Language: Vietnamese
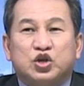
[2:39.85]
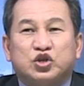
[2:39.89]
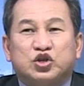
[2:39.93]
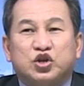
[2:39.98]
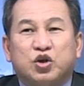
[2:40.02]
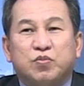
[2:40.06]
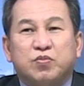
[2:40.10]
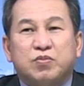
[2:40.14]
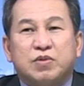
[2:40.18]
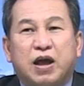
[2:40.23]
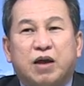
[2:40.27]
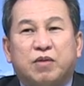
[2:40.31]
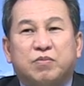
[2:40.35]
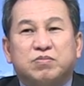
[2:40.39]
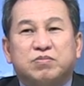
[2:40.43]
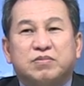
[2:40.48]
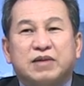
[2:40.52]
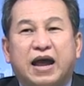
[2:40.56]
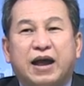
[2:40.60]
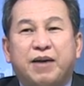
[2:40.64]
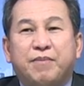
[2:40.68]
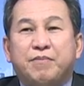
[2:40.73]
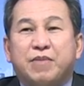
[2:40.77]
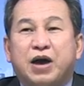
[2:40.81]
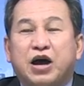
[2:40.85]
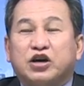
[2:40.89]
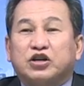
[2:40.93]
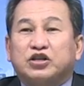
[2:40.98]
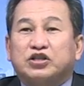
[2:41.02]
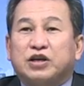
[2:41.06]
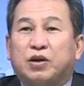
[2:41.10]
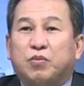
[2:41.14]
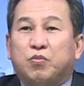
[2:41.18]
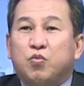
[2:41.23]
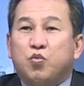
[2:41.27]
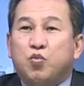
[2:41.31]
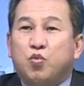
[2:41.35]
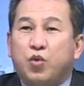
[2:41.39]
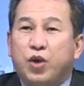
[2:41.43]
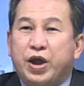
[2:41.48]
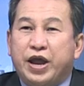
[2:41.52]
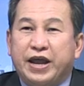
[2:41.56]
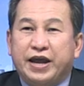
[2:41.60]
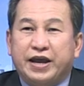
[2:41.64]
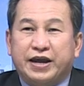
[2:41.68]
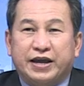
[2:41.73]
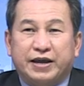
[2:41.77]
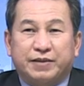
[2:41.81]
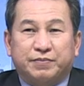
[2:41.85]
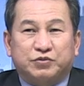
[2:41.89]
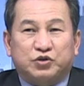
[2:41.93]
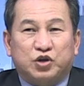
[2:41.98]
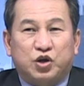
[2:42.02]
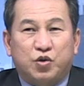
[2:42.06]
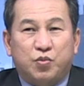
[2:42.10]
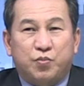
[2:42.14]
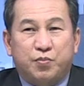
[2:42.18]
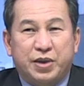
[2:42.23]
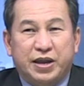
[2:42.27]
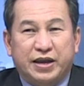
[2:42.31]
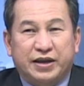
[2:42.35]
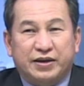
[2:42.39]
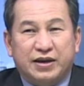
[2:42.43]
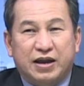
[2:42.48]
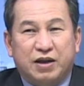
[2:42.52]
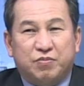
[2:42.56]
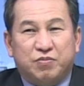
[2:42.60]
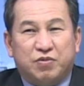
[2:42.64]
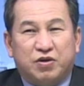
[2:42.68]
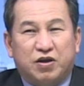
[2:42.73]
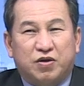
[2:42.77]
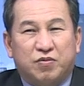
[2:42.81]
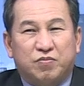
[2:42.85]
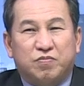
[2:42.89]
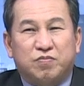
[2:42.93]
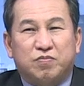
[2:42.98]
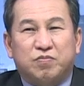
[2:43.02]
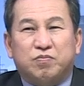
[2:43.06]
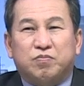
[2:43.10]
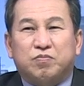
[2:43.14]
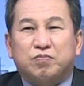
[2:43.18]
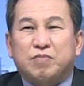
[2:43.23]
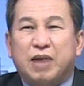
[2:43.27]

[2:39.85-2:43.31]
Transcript: Trung Cộng đã mở rộng quyền kiểm soát Biển Đông không